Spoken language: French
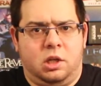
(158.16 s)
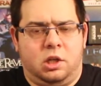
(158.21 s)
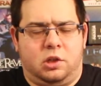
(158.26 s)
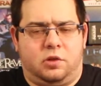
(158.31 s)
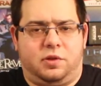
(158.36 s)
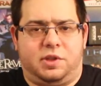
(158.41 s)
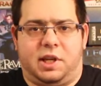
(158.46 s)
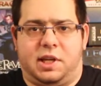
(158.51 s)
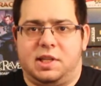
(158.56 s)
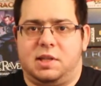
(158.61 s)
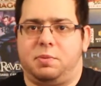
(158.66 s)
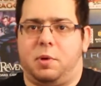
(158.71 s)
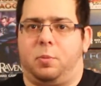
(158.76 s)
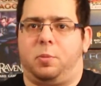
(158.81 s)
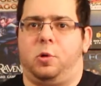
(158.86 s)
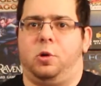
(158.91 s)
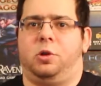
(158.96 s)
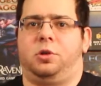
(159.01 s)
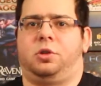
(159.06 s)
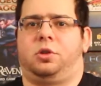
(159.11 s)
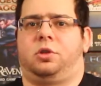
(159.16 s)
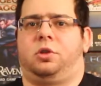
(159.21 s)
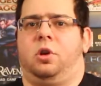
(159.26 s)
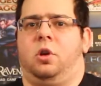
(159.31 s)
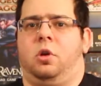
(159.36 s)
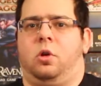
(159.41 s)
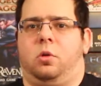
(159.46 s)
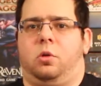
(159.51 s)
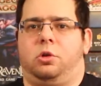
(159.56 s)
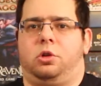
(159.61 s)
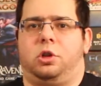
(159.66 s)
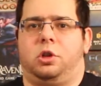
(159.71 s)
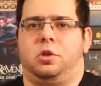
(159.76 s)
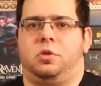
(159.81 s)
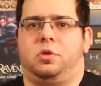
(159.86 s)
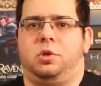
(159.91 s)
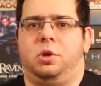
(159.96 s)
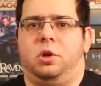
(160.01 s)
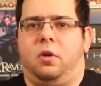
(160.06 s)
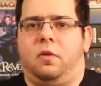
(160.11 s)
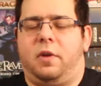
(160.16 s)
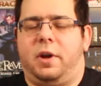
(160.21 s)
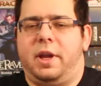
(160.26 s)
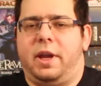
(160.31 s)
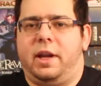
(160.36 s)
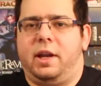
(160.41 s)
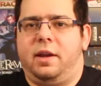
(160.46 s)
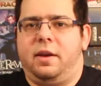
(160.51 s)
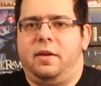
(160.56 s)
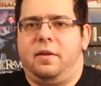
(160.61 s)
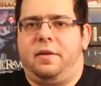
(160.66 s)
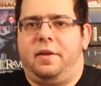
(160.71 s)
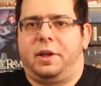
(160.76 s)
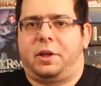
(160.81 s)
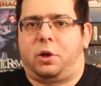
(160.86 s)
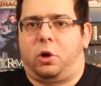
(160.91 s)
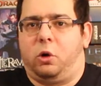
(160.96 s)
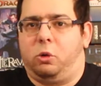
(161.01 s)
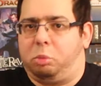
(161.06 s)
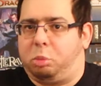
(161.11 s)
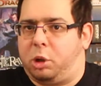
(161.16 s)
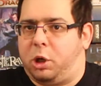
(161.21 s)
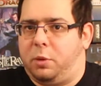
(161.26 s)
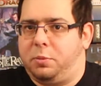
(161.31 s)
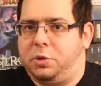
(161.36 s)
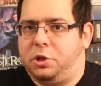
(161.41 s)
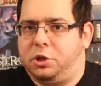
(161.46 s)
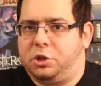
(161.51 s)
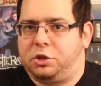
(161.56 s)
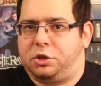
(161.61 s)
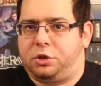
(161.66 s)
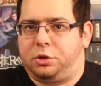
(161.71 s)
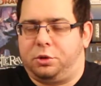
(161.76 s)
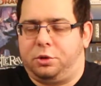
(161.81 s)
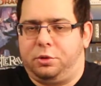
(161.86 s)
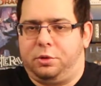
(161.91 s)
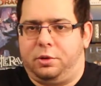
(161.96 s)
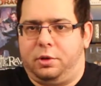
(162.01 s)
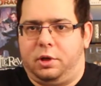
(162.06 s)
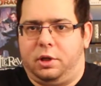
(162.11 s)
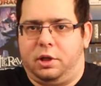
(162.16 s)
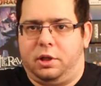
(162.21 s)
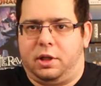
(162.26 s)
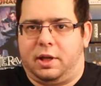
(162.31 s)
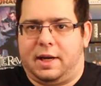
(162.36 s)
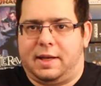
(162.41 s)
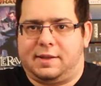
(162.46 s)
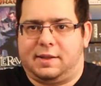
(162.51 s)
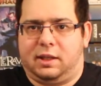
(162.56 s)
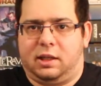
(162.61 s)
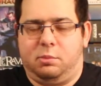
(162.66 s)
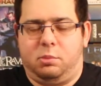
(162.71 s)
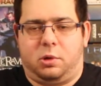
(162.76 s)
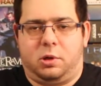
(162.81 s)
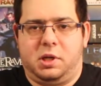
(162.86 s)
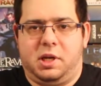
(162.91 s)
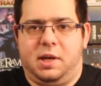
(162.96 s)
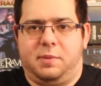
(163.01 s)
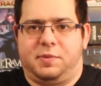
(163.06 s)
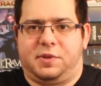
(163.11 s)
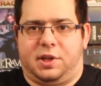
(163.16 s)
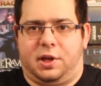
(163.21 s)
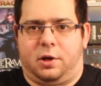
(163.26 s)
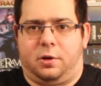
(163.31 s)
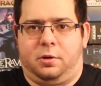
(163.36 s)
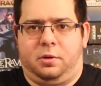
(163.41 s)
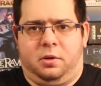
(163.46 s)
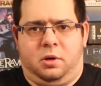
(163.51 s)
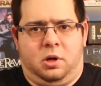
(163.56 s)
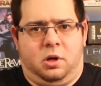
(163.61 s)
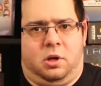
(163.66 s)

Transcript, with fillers: Je vous en dis pas plus. Aujourd'hui, on va y aller avec un premier jeu euh, dans la série Board Game 101.